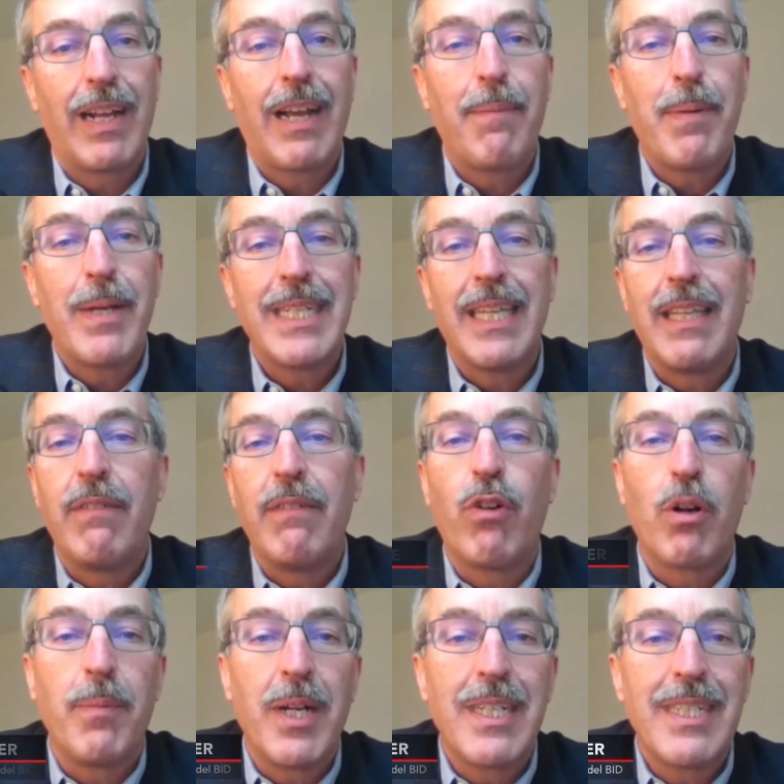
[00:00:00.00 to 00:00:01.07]
la capacidad de
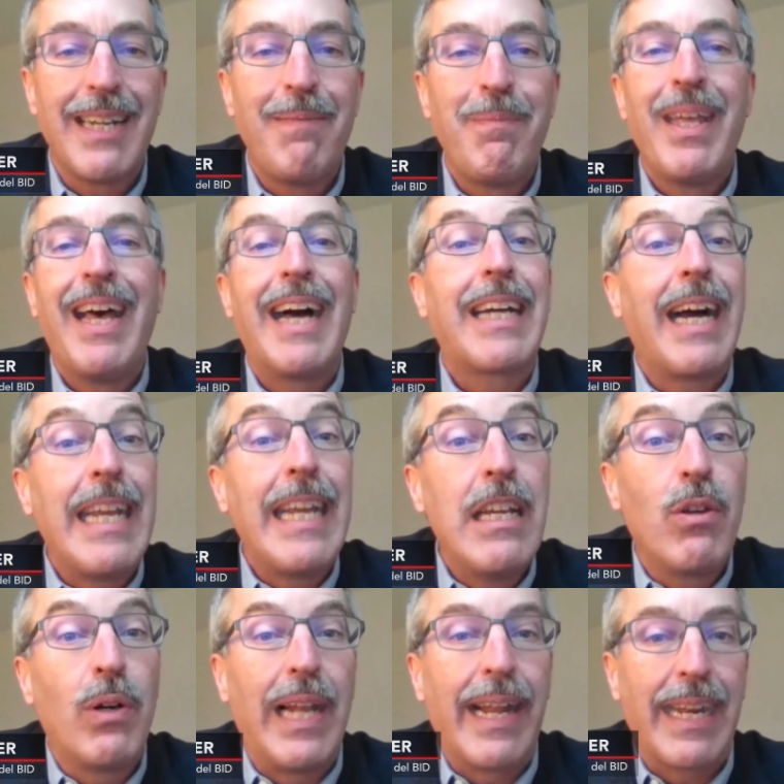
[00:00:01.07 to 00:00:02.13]
informarse ha
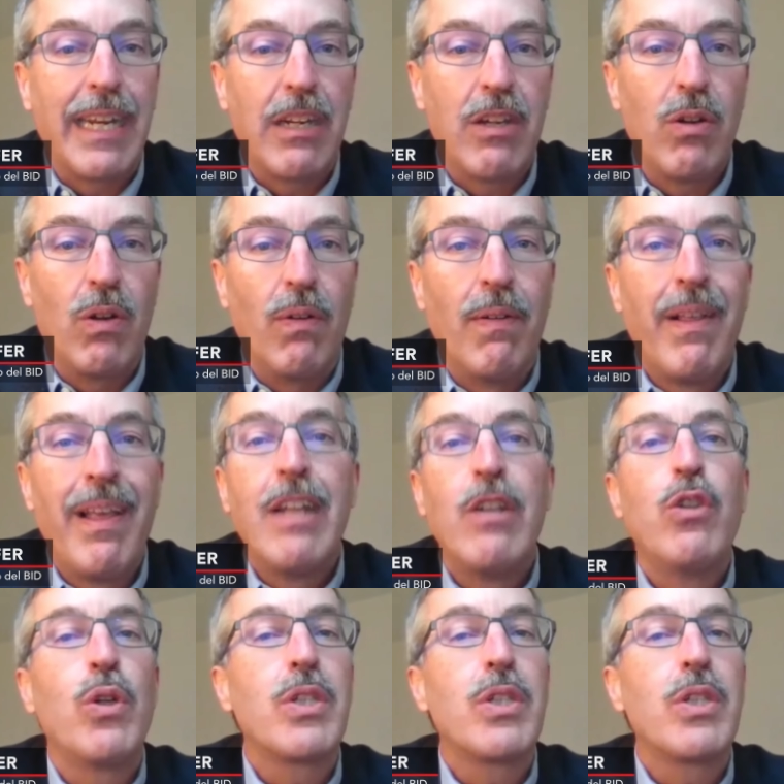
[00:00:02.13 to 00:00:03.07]
caído en la región.